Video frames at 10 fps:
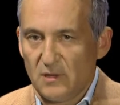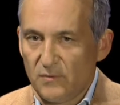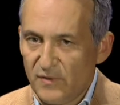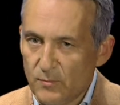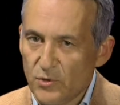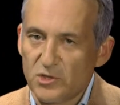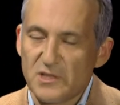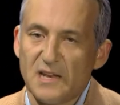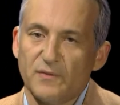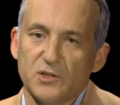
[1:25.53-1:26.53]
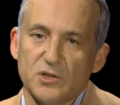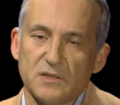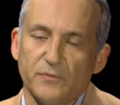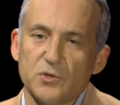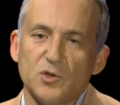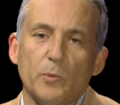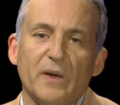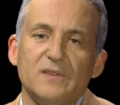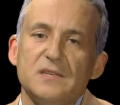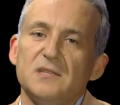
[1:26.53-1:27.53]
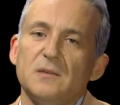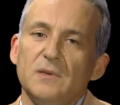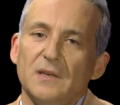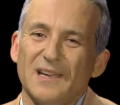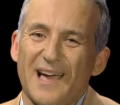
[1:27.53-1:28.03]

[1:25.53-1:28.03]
del film originale francese fossero bravissimi,